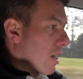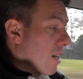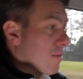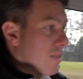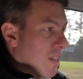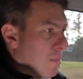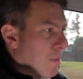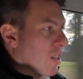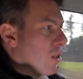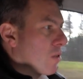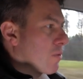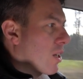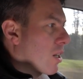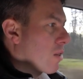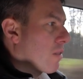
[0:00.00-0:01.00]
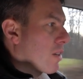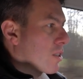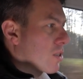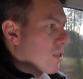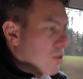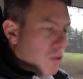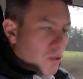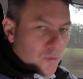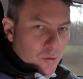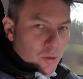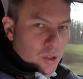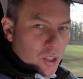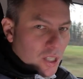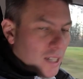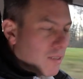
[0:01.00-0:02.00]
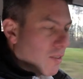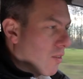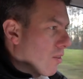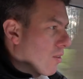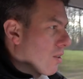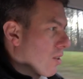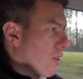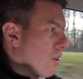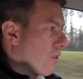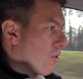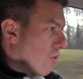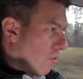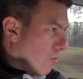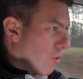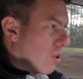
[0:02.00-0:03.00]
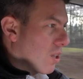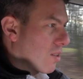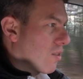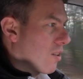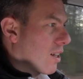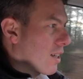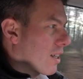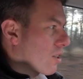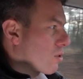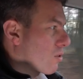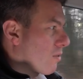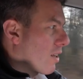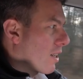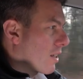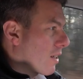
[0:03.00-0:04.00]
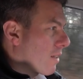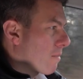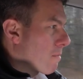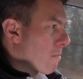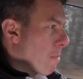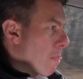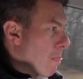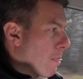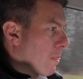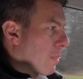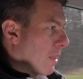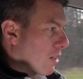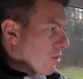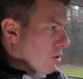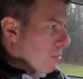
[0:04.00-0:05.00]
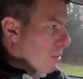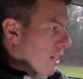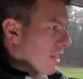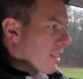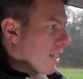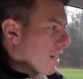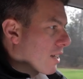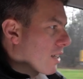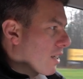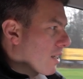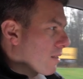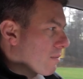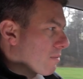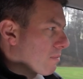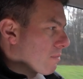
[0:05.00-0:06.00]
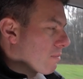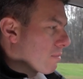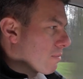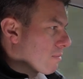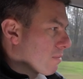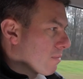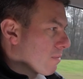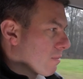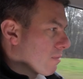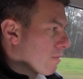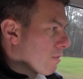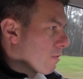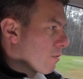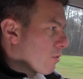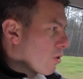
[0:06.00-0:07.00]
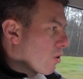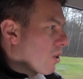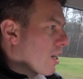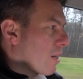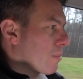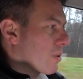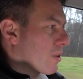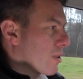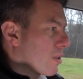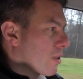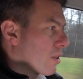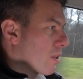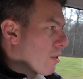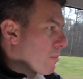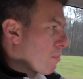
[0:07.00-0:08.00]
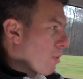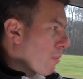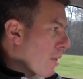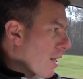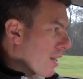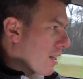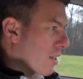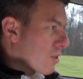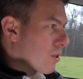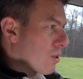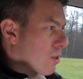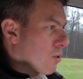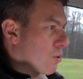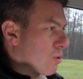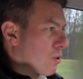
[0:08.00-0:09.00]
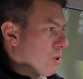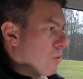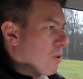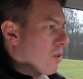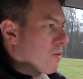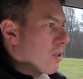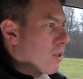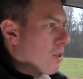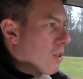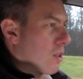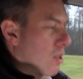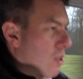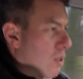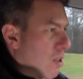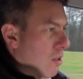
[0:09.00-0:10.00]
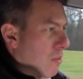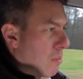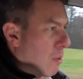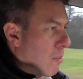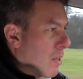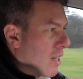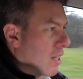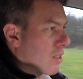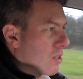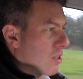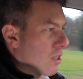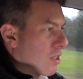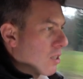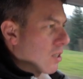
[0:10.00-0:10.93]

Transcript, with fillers: a w zamian ofiarować swój czas, swoje zaangażowanie, naszą energię w to, aby pomagać Kościołowi, pomagać